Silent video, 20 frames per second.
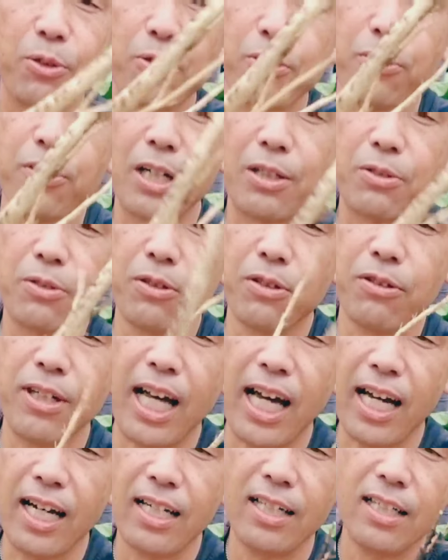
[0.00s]
ここがこうほ
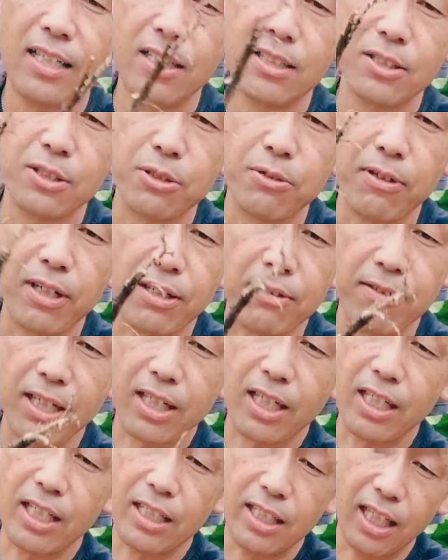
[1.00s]
らちょっと分
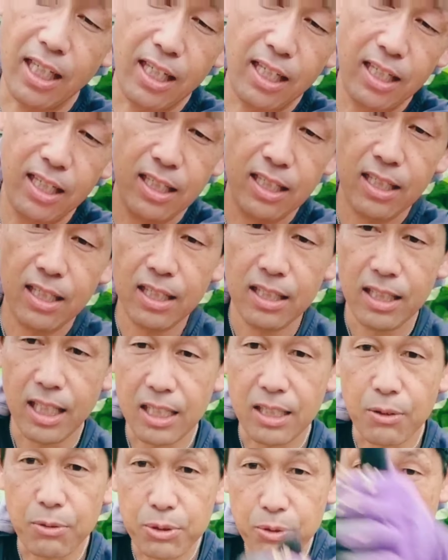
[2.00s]
かれて、
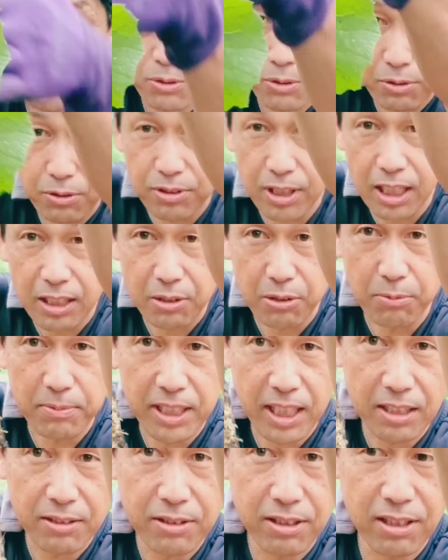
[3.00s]
なんか男の子になっと
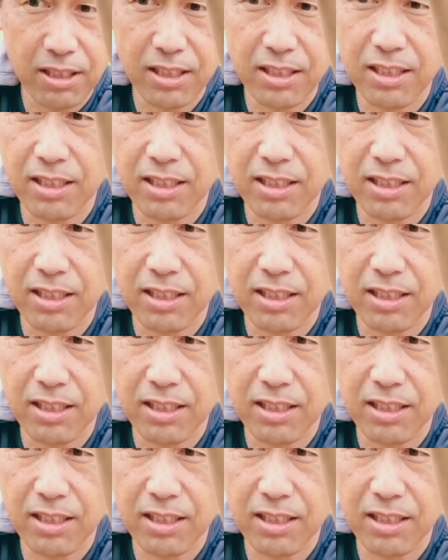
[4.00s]
見える。